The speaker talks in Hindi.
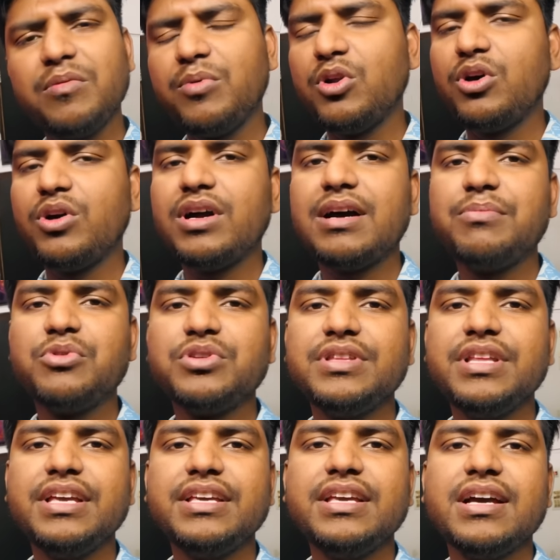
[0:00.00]
ब्लॉग आप लोग
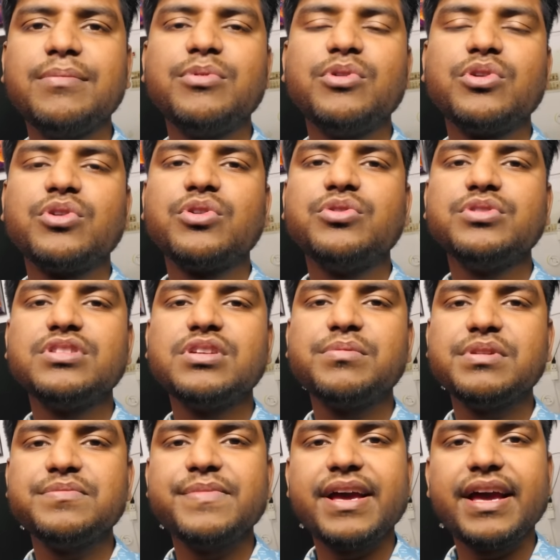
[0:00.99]
देखिए आप लोगों को खुद
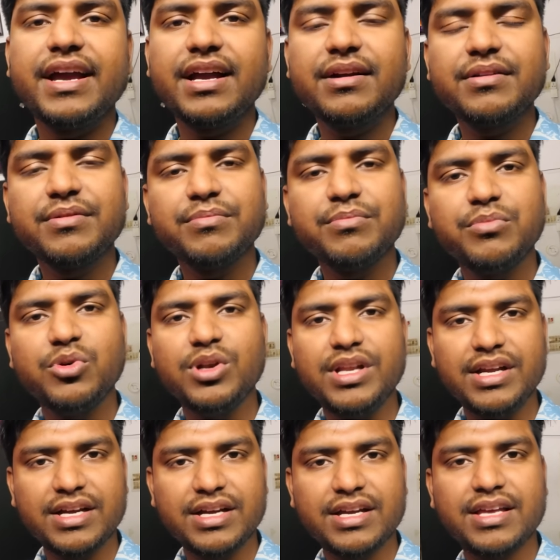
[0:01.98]
समझ में आएगा बोलने
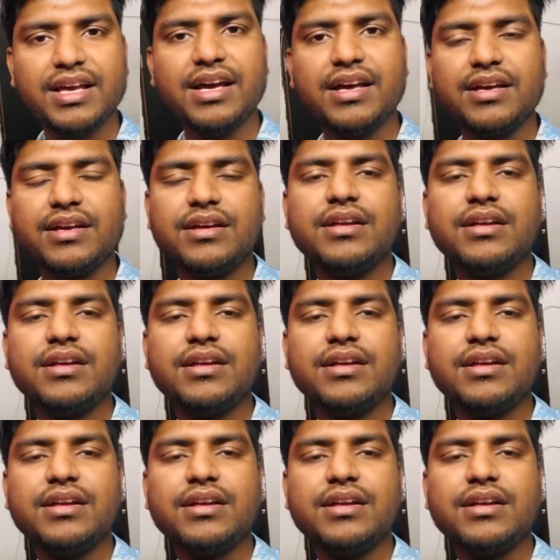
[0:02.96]
का क्या है